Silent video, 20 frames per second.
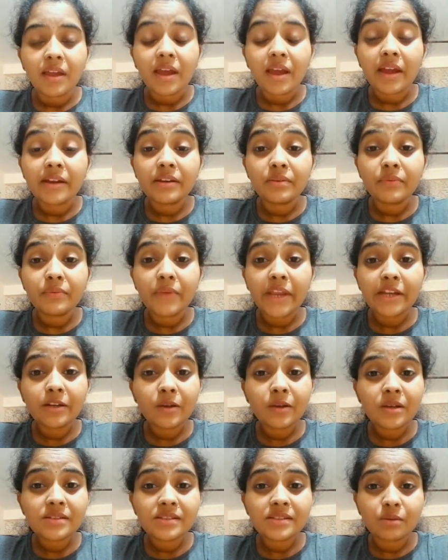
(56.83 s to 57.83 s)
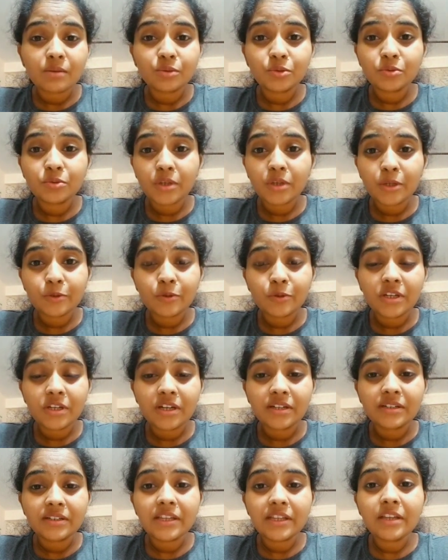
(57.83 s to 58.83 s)
అండ్ వెయిట్ లాస్ అవుతున్నారు
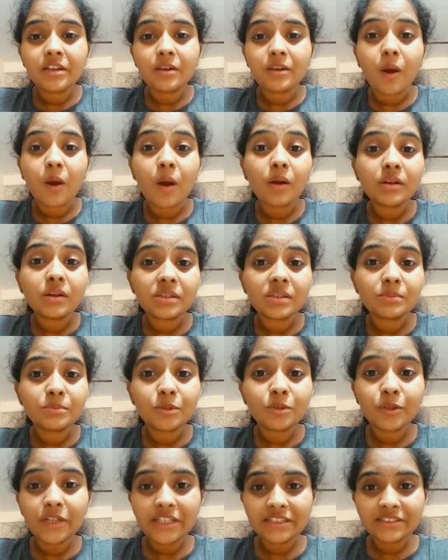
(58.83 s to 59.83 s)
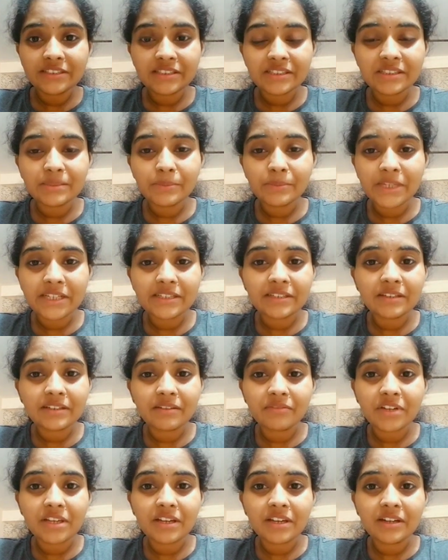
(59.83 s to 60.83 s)
అని అంటే లాంగ్ టర్మ్లో హెల్త్ అనేది మెయింటైన్
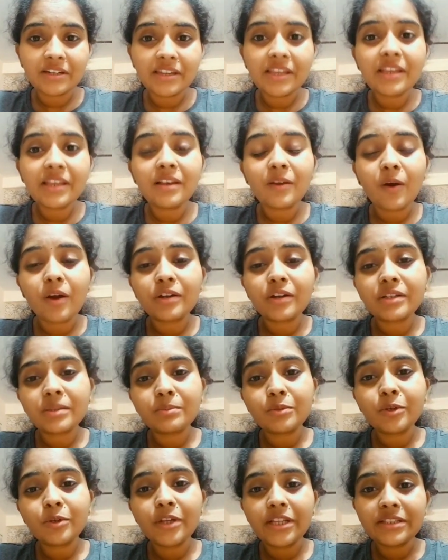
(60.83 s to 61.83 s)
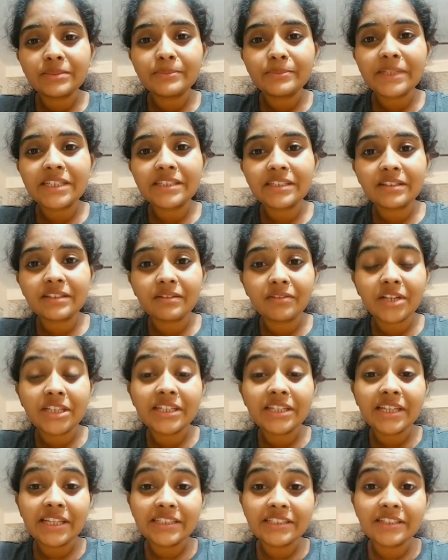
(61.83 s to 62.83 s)
అవ్వాలండి లాంగ్ టర్మ్లో హెల్త్ మెయింటైన్
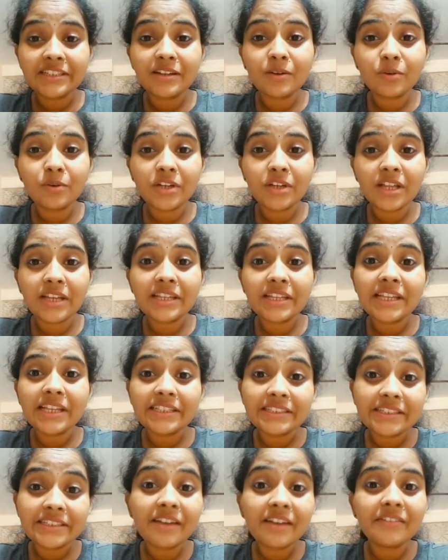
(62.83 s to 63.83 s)
అవ్వాలి హెల్దీగా ఉండాలి హెల్దీగా